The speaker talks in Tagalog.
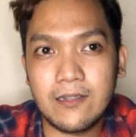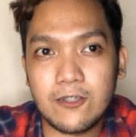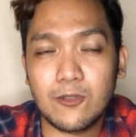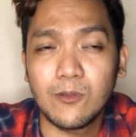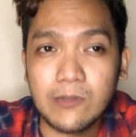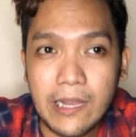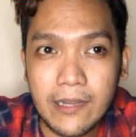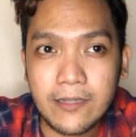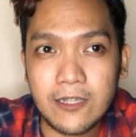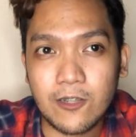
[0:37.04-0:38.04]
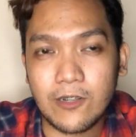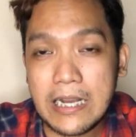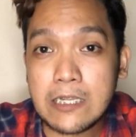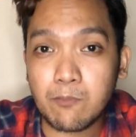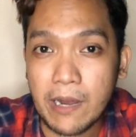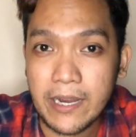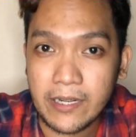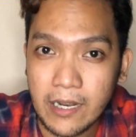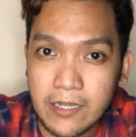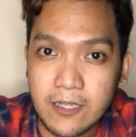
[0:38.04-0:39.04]
students or
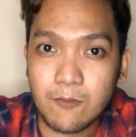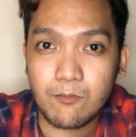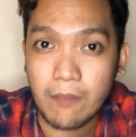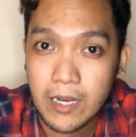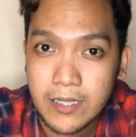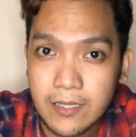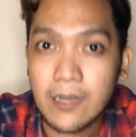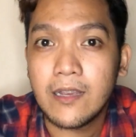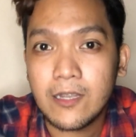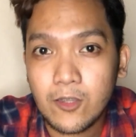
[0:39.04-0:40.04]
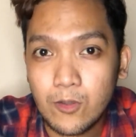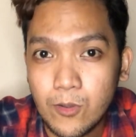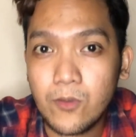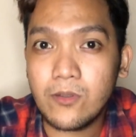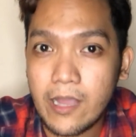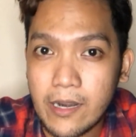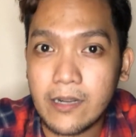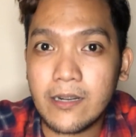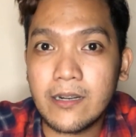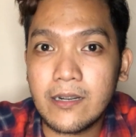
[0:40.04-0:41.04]
aspirants must do
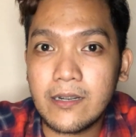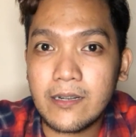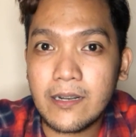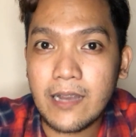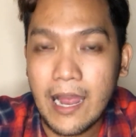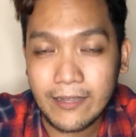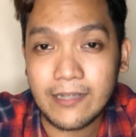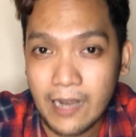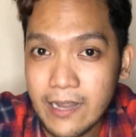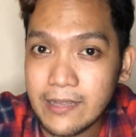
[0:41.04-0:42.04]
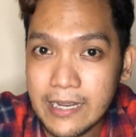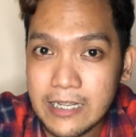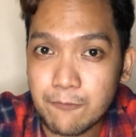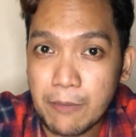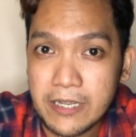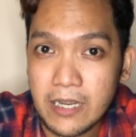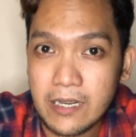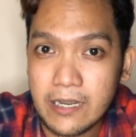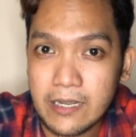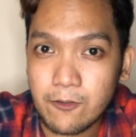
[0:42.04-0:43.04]
their handwriting,
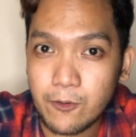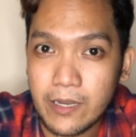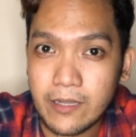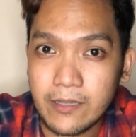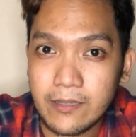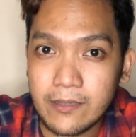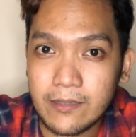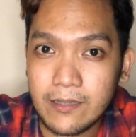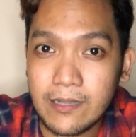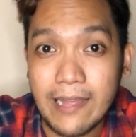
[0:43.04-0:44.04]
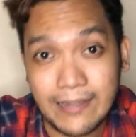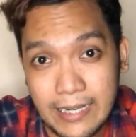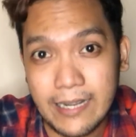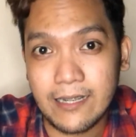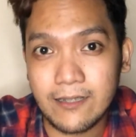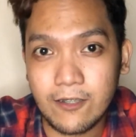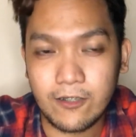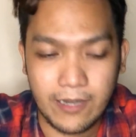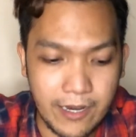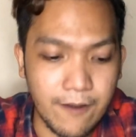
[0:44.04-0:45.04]
especially when lettering.
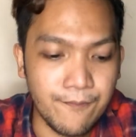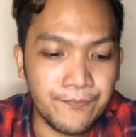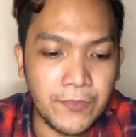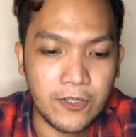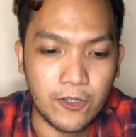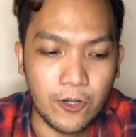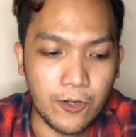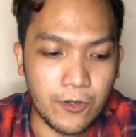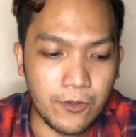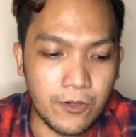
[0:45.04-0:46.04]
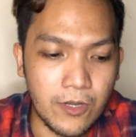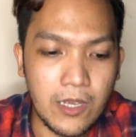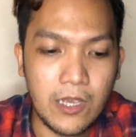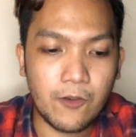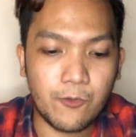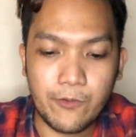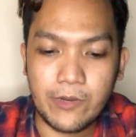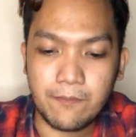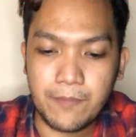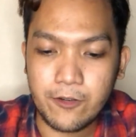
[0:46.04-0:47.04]
Okay? So, we
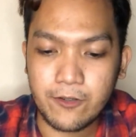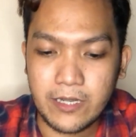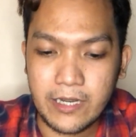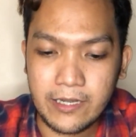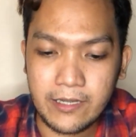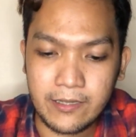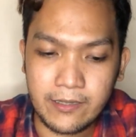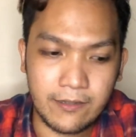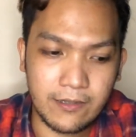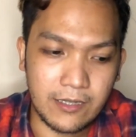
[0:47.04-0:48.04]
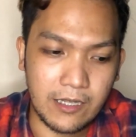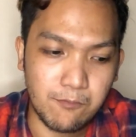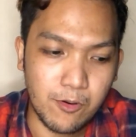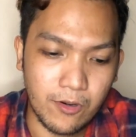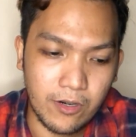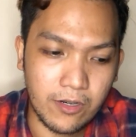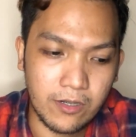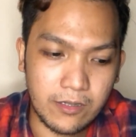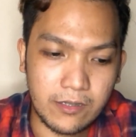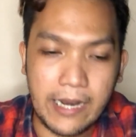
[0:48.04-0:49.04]
will be using the book
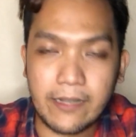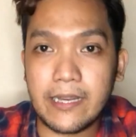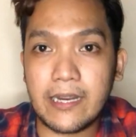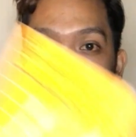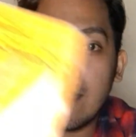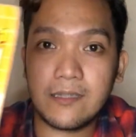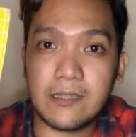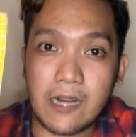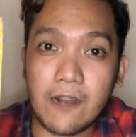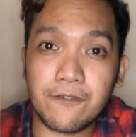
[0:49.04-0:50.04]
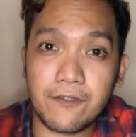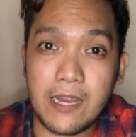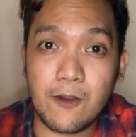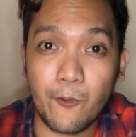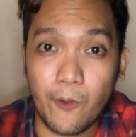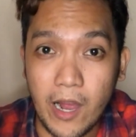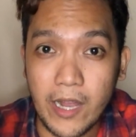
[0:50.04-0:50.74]
Technical Drafting 1,